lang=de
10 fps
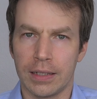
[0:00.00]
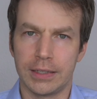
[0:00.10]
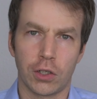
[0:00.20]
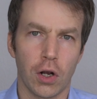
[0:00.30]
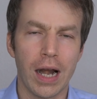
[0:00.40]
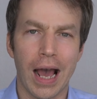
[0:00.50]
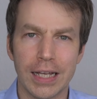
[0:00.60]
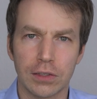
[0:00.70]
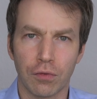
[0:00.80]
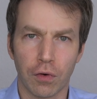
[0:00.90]
Sie können
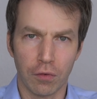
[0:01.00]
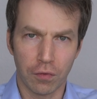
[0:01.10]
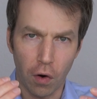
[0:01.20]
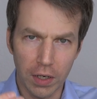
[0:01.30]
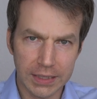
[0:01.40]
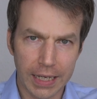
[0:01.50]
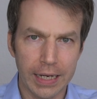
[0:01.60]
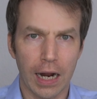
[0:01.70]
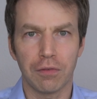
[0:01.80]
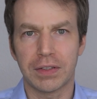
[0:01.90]
also von
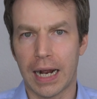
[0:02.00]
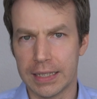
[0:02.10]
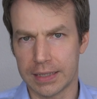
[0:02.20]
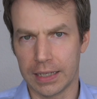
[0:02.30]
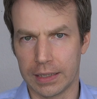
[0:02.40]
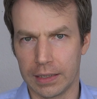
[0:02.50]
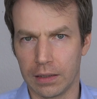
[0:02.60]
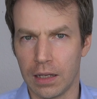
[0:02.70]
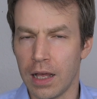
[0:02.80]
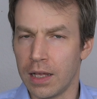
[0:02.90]
Vollzeit auf Teilzeit
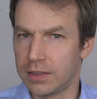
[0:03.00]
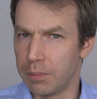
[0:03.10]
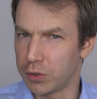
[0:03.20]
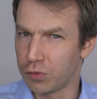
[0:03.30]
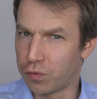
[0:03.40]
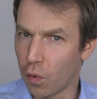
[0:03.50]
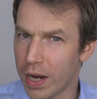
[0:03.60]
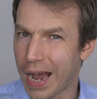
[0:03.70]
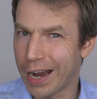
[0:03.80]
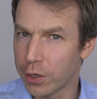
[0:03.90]
gehen. Sie müssen
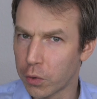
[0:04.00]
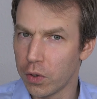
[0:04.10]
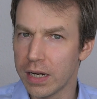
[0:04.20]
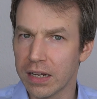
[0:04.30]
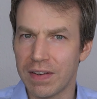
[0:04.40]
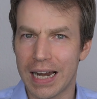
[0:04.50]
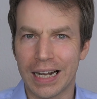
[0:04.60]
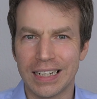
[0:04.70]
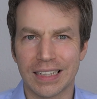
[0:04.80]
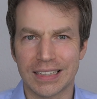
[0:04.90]
vorher ankündigen, wie
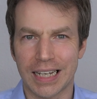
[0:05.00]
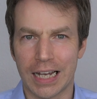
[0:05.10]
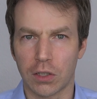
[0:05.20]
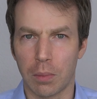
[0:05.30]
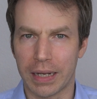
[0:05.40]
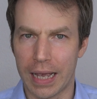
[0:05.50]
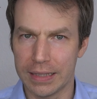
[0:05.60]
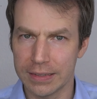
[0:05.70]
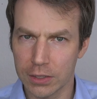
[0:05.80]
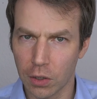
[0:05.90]
lang dieser Zeitraum
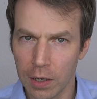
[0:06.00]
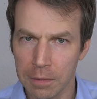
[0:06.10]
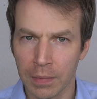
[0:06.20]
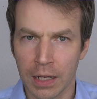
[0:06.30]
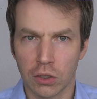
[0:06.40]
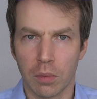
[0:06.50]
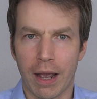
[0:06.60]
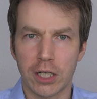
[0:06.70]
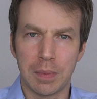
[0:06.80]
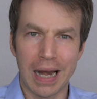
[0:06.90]
gelten soll. Zum
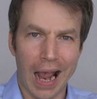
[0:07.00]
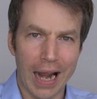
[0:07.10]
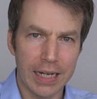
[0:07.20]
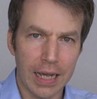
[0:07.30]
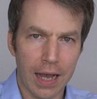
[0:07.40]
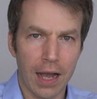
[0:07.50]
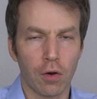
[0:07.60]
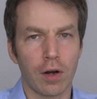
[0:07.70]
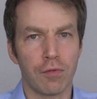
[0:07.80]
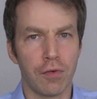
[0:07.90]
Beispiel ein
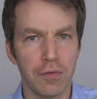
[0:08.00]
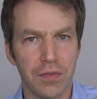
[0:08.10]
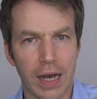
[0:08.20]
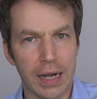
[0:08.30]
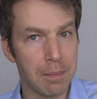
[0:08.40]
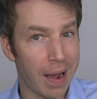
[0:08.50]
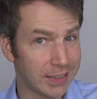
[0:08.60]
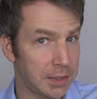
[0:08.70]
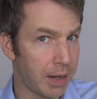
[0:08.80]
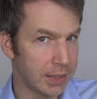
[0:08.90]
Jahr oder fünf Jahre,
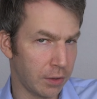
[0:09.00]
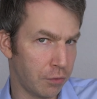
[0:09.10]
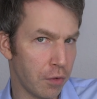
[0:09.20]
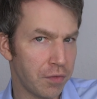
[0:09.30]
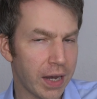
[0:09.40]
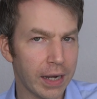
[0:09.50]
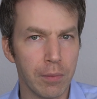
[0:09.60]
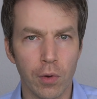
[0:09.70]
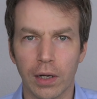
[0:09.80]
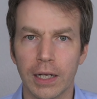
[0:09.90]
maximal sind fünf Jahre
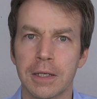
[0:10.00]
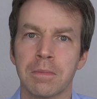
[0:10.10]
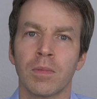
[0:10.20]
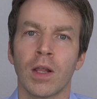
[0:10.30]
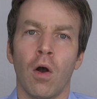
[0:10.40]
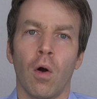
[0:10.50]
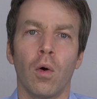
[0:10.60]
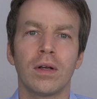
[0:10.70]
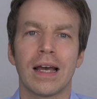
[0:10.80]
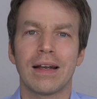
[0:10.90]
möglich.
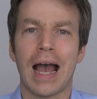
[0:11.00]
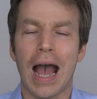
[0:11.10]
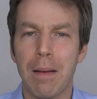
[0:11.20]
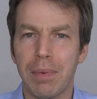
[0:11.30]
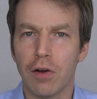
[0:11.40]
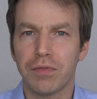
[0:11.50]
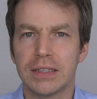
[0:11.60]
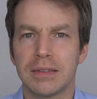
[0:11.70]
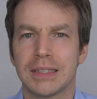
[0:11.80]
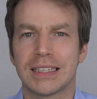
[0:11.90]
Und nach Ablauf
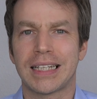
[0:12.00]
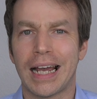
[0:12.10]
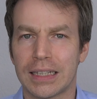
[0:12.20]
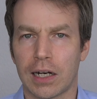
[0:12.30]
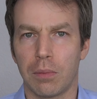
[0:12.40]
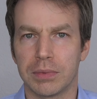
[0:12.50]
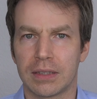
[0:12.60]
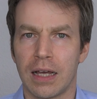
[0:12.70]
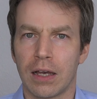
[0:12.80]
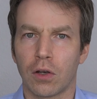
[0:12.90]
dieses
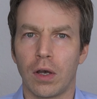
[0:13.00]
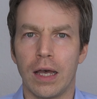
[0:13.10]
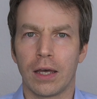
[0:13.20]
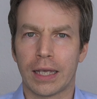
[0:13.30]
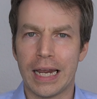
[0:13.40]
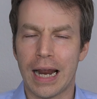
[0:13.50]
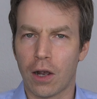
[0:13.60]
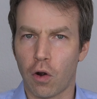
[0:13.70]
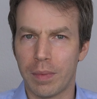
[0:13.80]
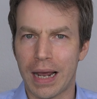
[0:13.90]
Zeitraums äh, der,
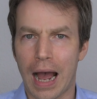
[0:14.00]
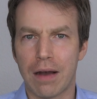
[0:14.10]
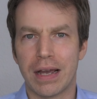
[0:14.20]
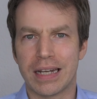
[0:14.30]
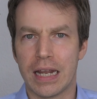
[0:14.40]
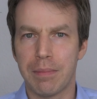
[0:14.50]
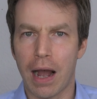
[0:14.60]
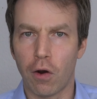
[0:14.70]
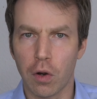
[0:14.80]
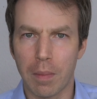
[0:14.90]
kommt der
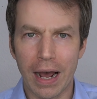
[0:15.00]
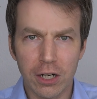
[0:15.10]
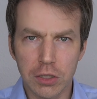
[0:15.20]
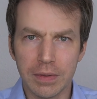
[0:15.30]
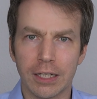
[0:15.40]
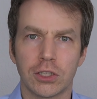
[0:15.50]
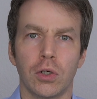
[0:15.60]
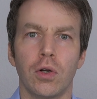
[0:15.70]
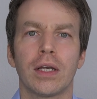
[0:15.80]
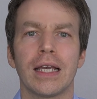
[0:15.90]
Arbeitnehmer automatisch wieder
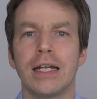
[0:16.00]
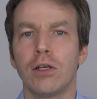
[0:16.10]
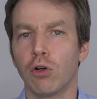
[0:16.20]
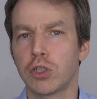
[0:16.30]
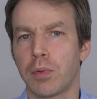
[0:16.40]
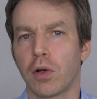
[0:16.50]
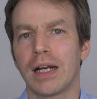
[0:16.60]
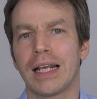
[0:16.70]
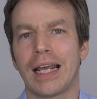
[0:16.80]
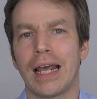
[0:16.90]
zurück in die
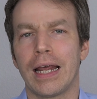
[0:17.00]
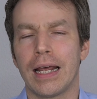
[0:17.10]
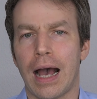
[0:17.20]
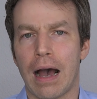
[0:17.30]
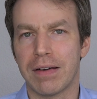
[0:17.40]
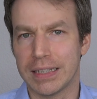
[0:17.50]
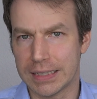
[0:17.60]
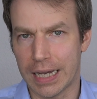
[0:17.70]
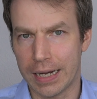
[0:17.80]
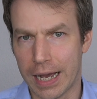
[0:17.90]
ursprüngliche
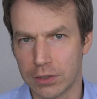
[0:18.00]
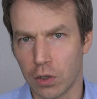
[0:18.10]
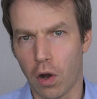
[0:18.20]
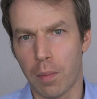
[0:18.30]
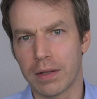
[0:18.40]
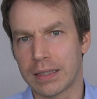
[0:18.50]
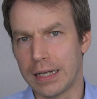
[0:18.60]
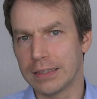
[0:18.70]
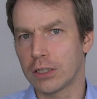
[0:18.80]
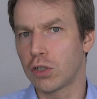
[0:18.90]
Arbeitszeit. Also ob,
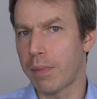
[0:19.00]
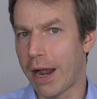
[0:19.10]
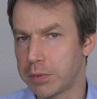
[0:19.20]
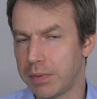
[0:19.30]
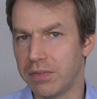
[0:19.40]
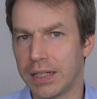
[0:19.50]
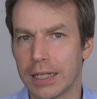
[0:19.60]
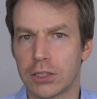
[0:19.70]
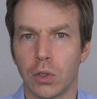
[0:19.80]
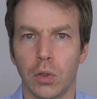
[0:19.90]
dann ist er zum Beispiel
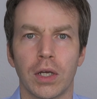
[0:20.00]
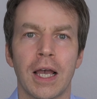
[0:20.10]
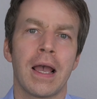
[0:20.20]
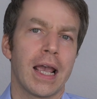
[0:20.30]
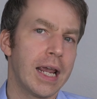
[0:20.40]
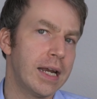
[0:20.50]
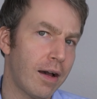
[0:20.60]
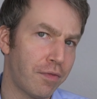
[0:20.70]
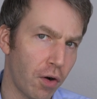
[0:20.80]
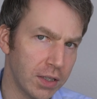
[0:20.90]
wieder zurück in
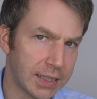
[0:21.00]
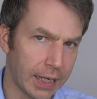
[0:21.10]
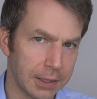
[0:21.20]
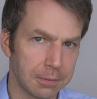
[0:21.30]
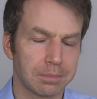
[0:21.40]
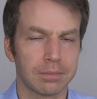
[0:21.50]
der Vollzeit.